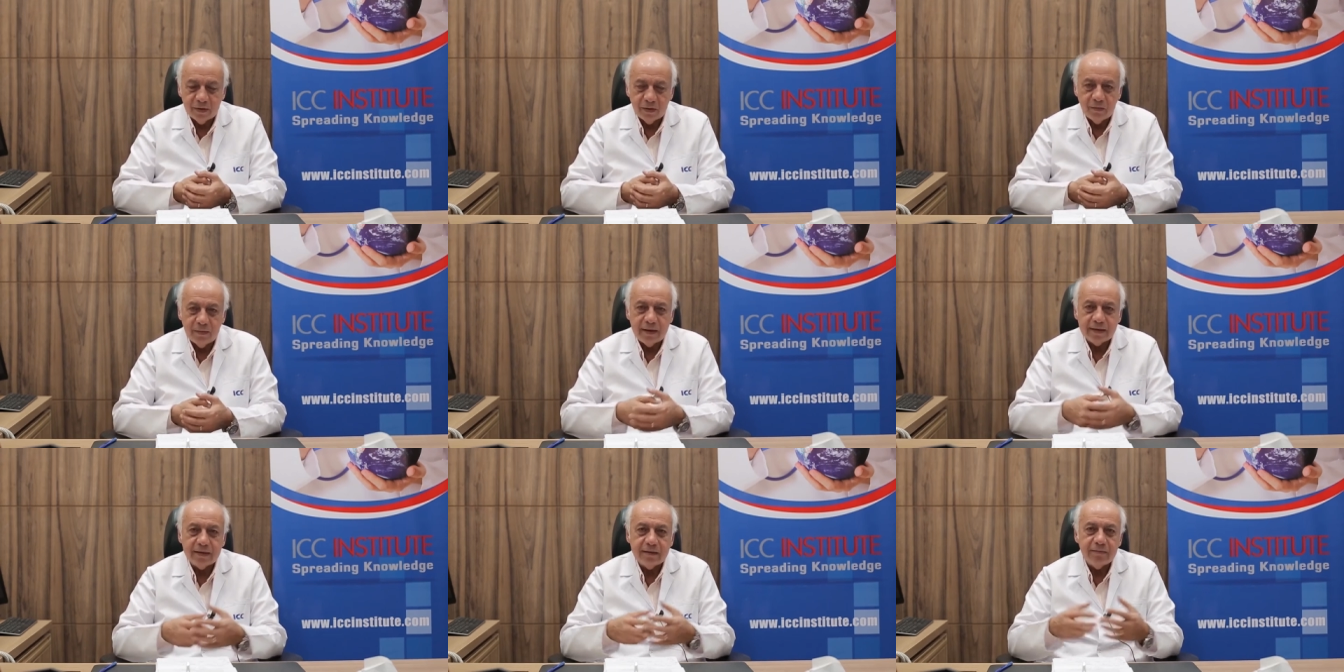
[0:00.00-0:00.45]

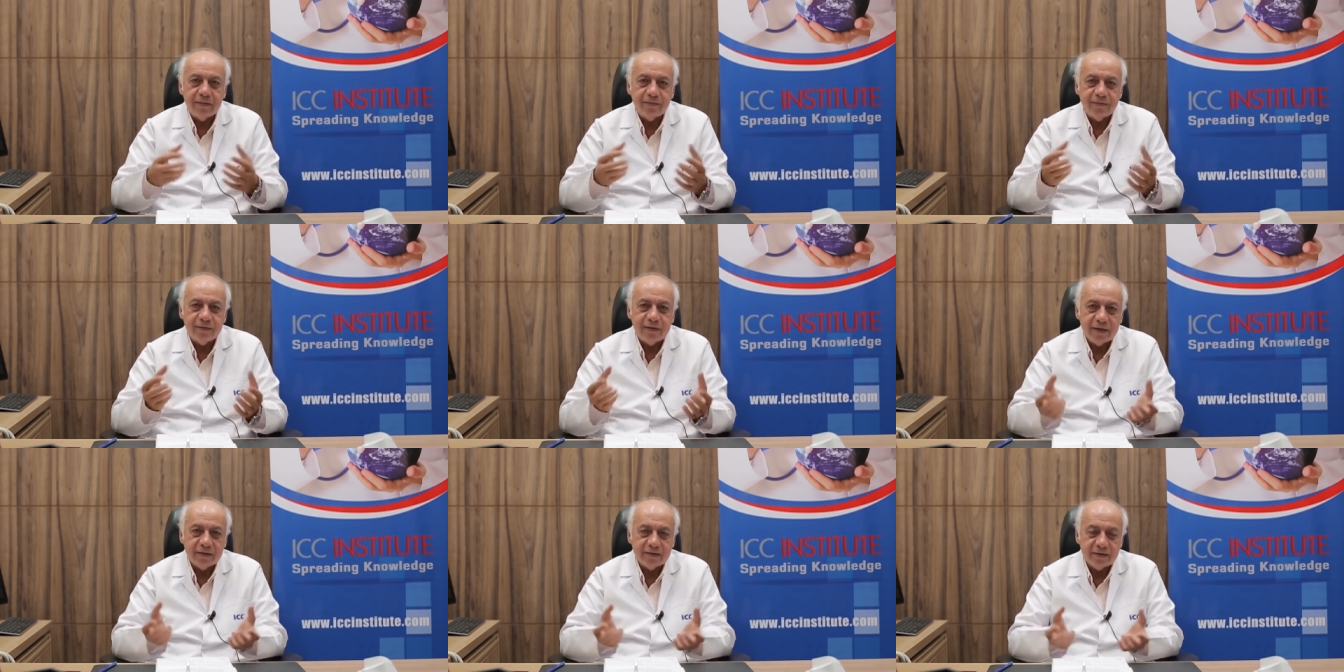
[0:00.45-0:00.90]
وبعدين
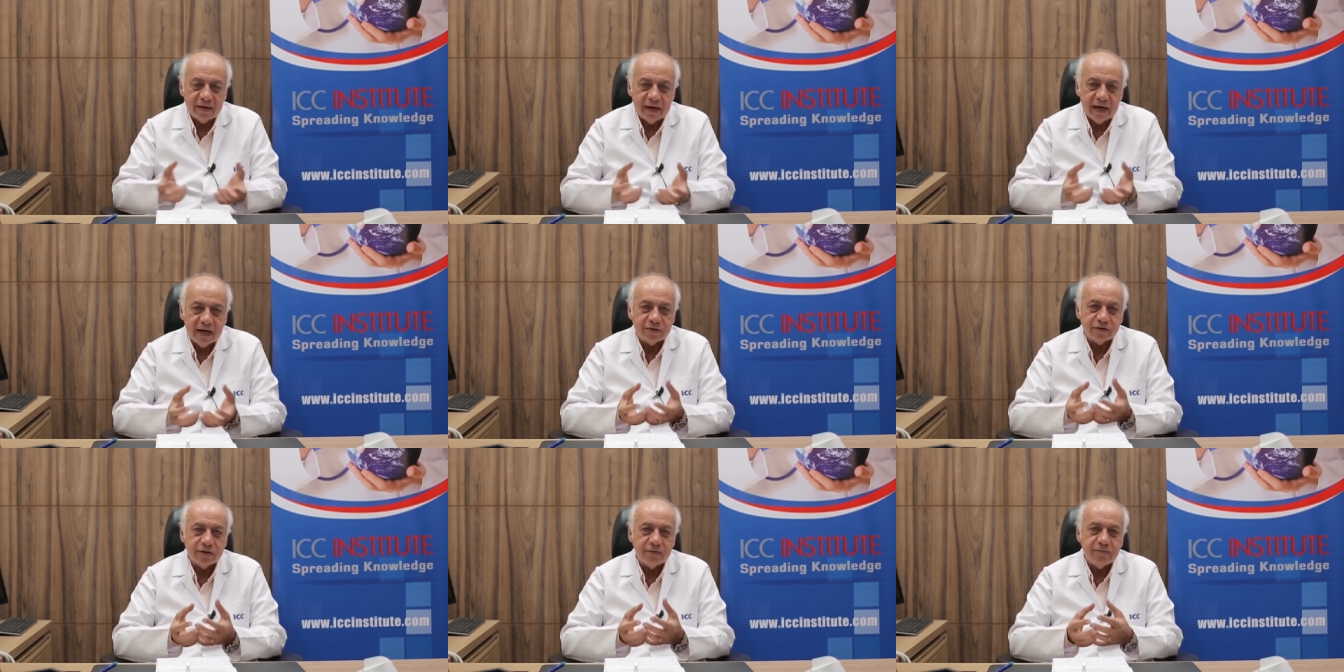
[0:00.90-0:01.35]
بقى في
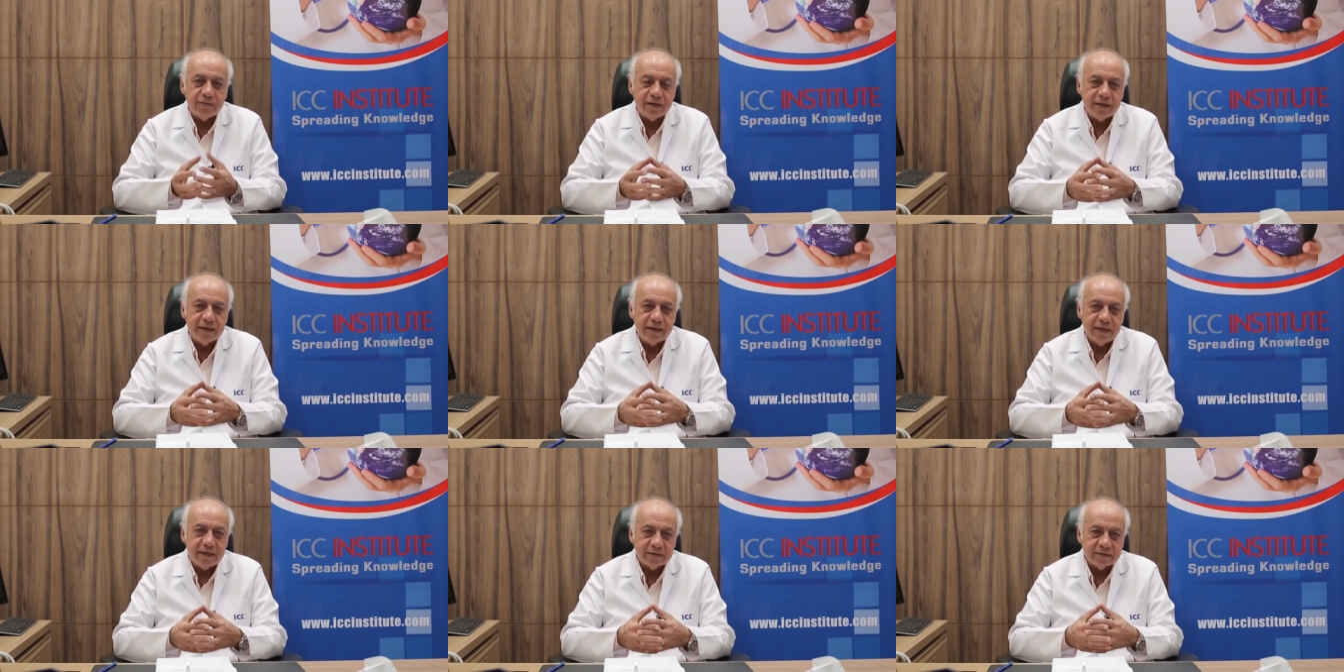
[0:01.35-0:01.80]
انتر اكشن
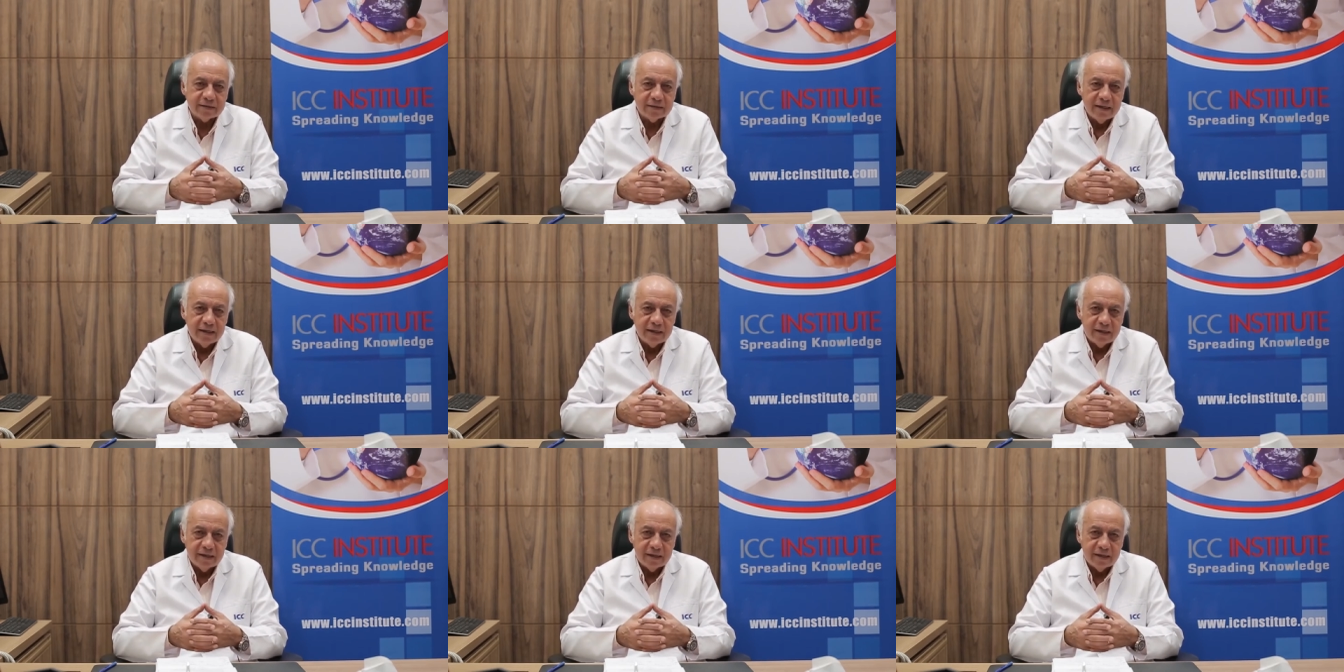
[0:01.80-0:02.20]
بين الناس